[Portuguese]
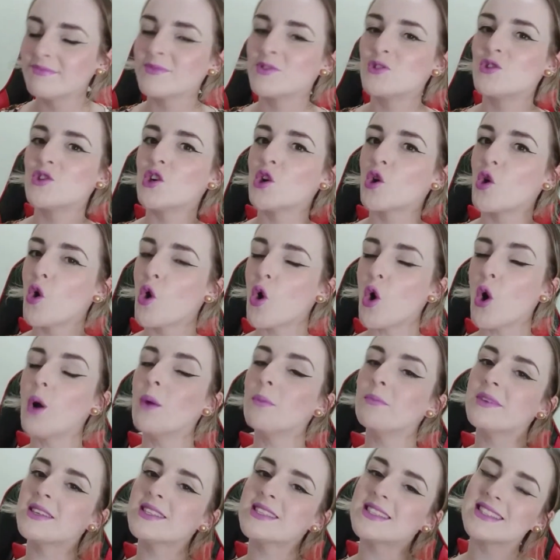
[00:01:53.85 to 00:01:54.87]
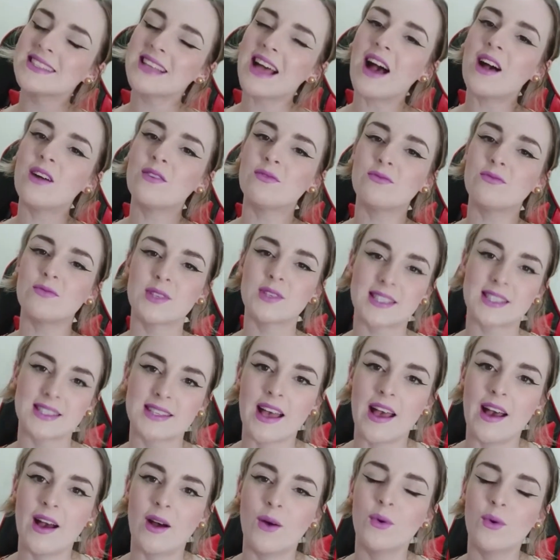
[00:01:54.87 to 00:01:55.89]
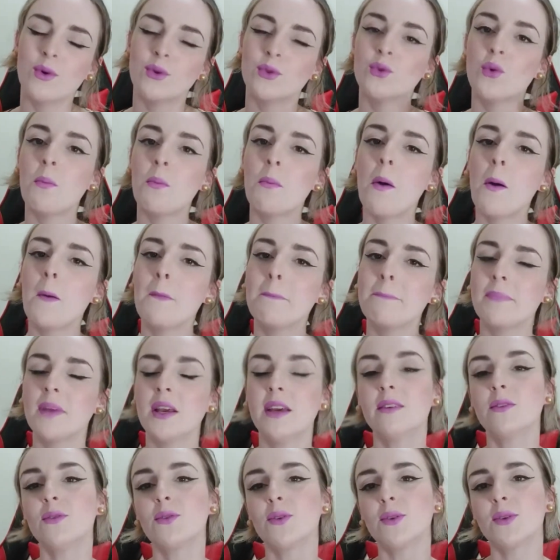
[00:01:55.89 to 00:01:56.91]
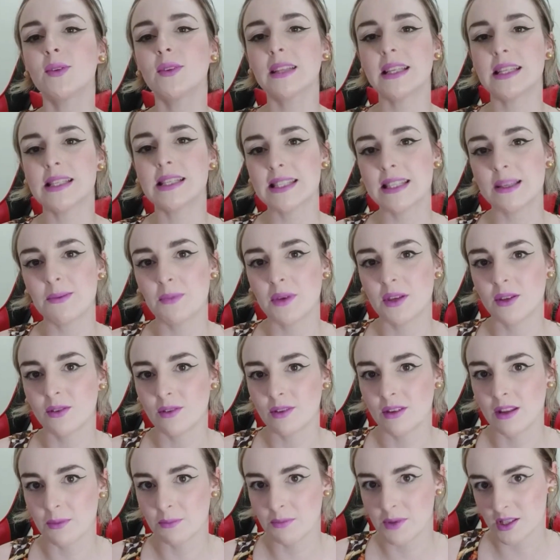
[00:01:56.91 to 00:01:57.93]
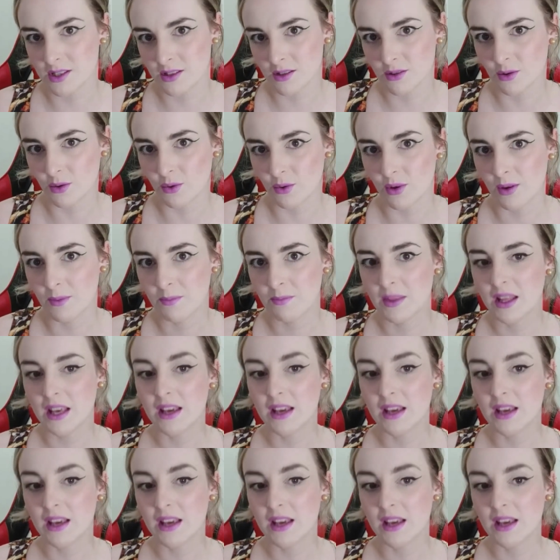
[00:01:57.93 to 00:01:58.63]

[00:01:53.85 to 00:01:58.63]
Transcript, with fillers: de como estava o céu no momento do nascimento da pessoa.